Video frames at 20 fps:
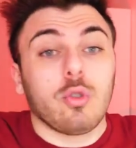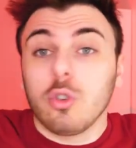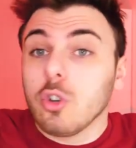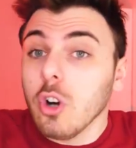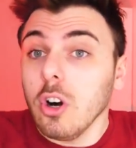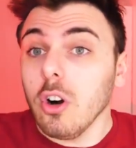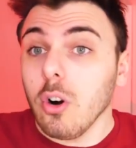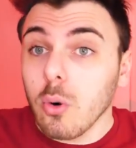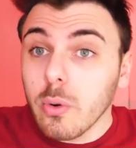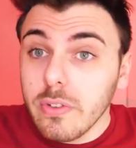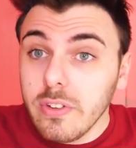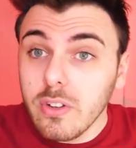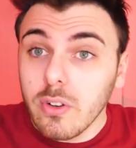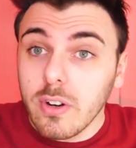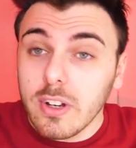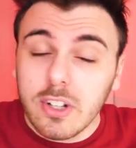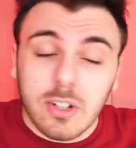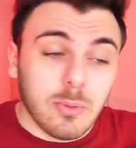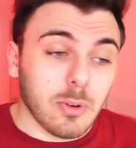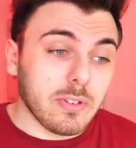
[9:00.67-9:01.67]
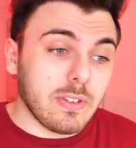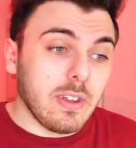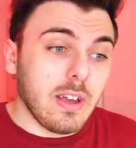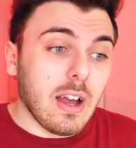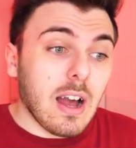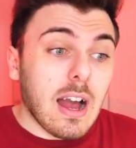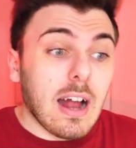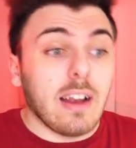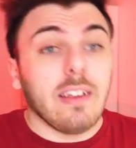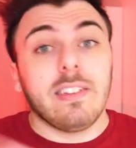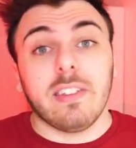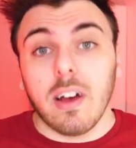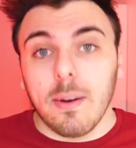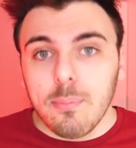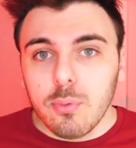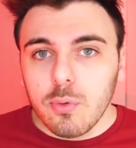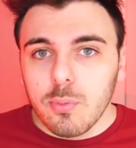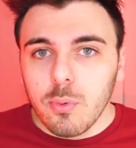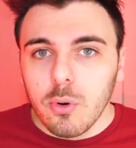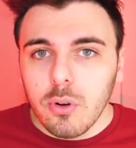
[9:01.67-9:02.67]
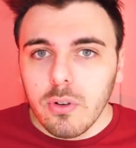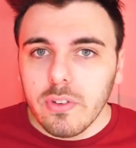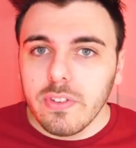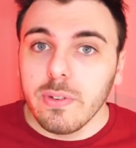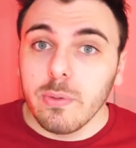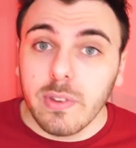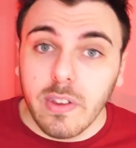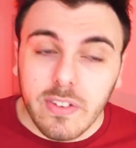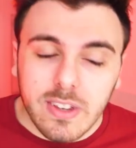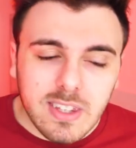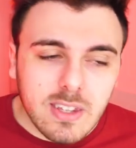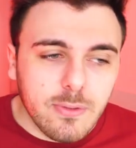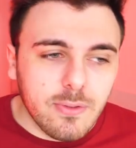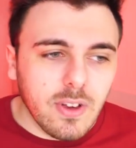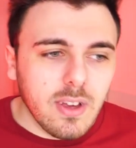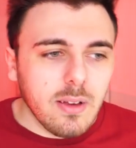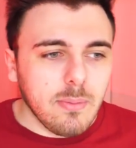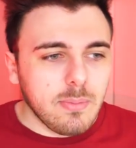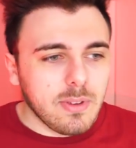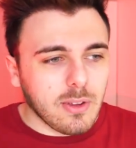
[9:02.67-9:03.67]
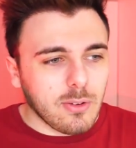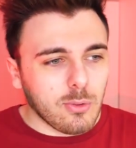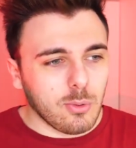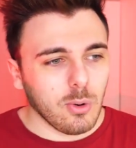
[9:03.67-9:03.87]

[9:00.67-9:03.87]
score aussi dans les commentaires, à laisser un pouce bleu si vous avez kiffé, bien